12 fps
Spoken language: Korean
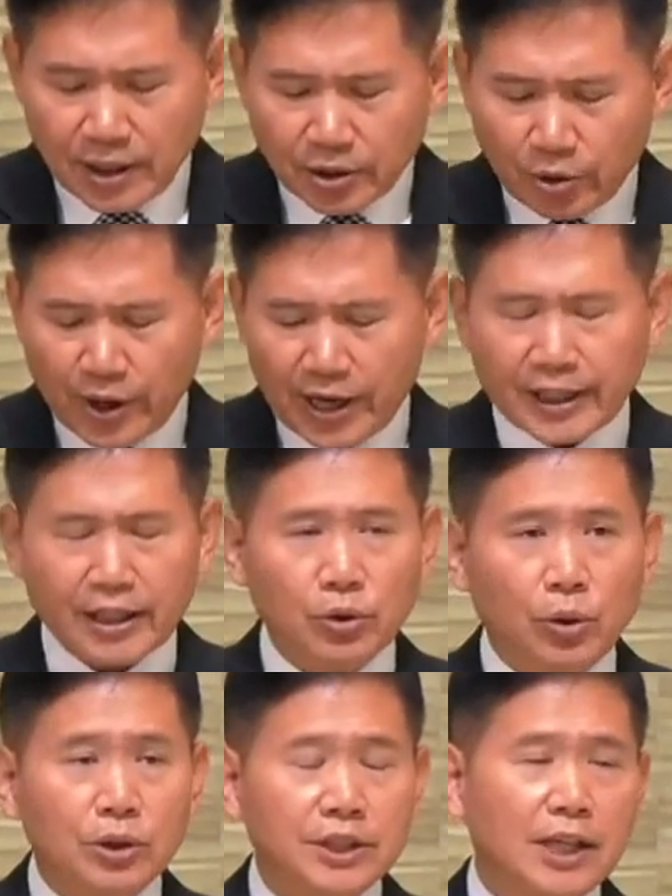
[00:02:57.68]
교회
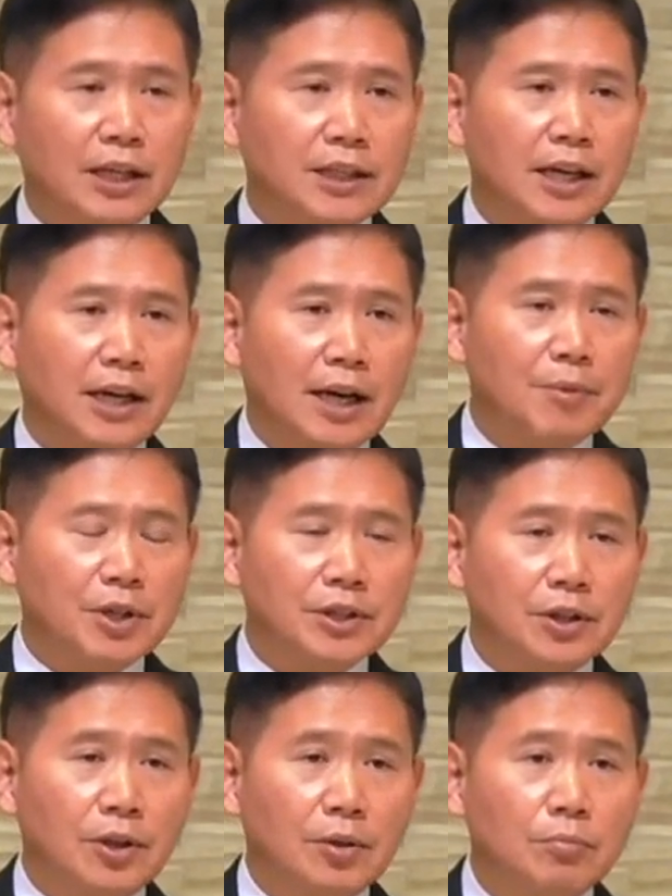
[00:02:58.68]
안에도 신앙생활
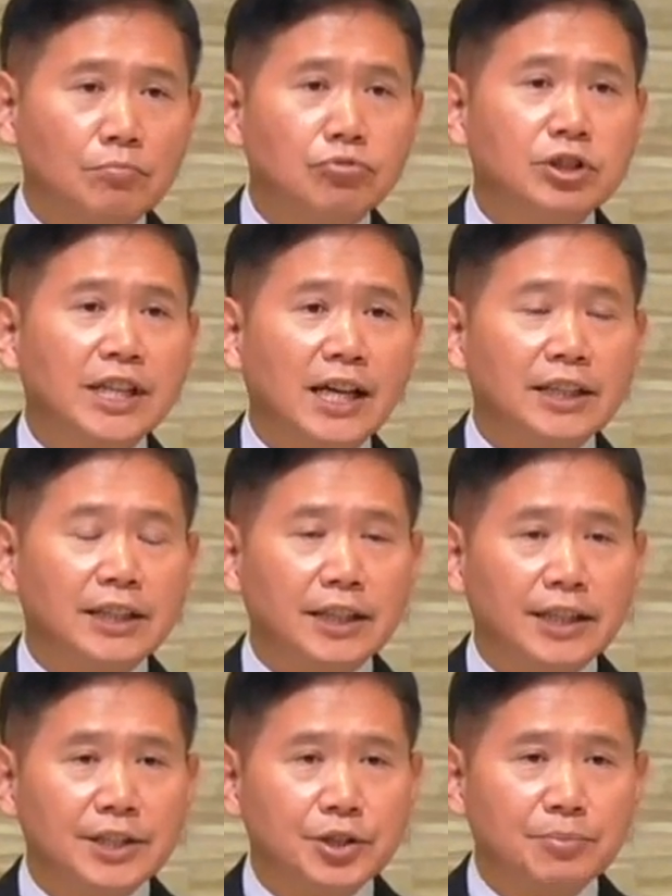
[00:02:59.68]
하면서 무지한
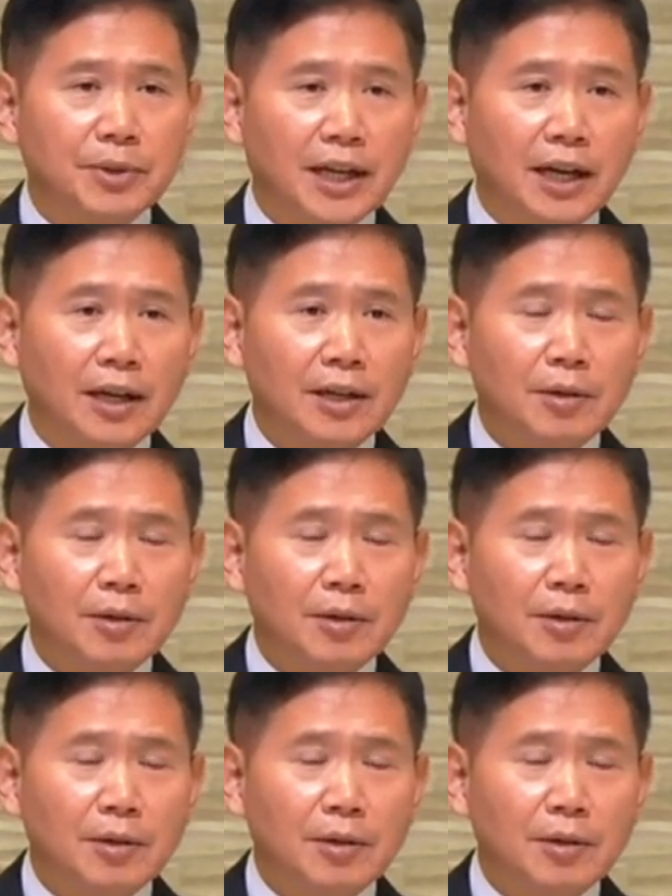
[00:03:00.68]
이들이 있습니다.